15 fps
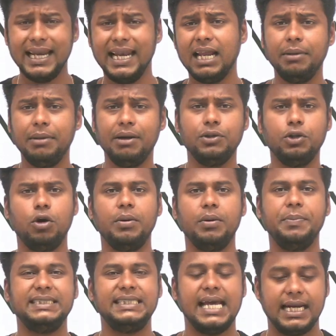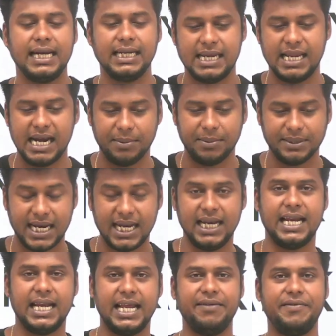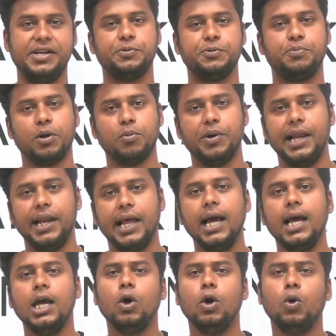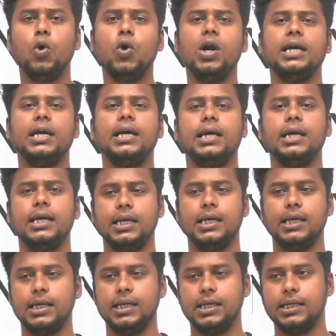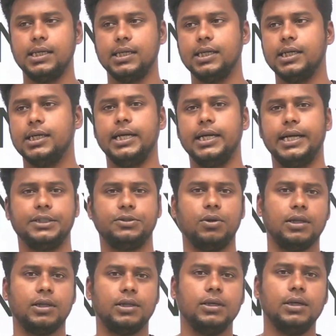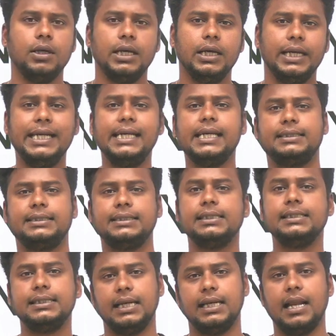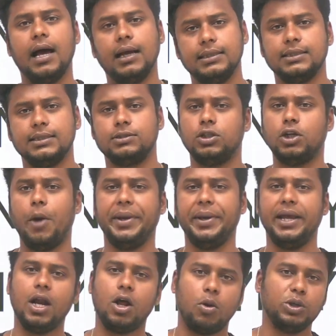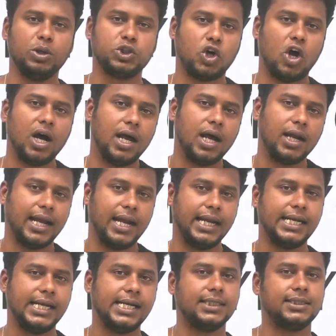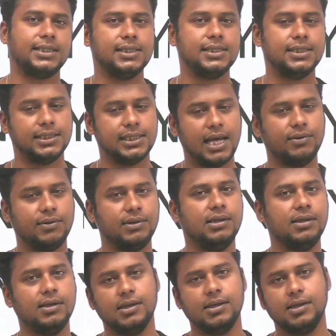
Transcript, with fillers: எல்லாருமே வந்து ரொம்ப பிஸியாக இருக்கிறதுனால நம்ம சேனலில் நிறைய வீடியோஸ் போட முடியல உங்களுக்கு என்ன சொல்கிறது இன்ட்ரெஸ்ட் இருந்துச்சுன்னா இந்த டாப்பிக்கில் நான் ரொம்ப ஸ்ட்ராங்காக இருக்கேன் எனக்கு இன்ட்ரெஸ்ட் இருந்துச்சு நான் வந்து